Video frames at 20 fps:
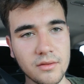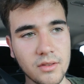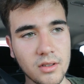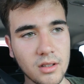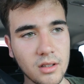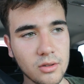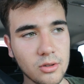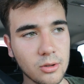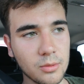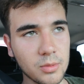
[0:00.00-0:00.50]

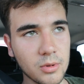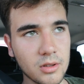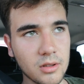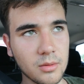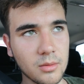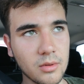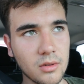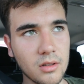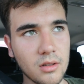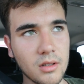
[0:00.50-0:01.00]
falan topladık
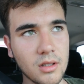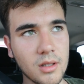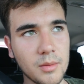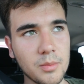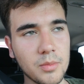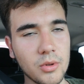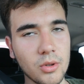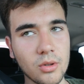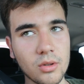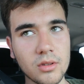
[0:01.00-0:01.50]
böyle
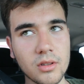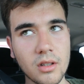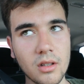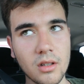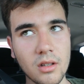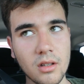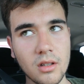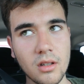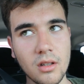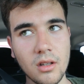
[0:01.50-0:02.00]
hep bir noktaya.